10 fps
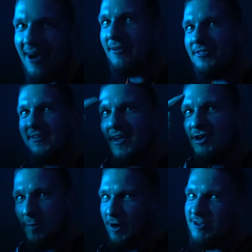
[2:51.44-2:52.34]
Und ich
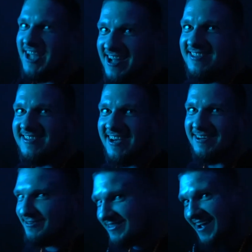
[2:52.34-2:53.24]
komme noch aus der alten
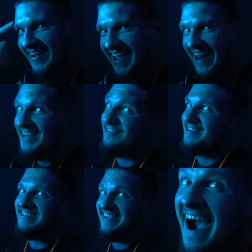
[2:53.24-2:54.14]
Zeit und da kenne ich
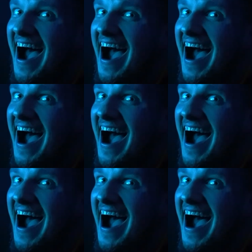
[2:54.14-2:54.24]
sowas nicht.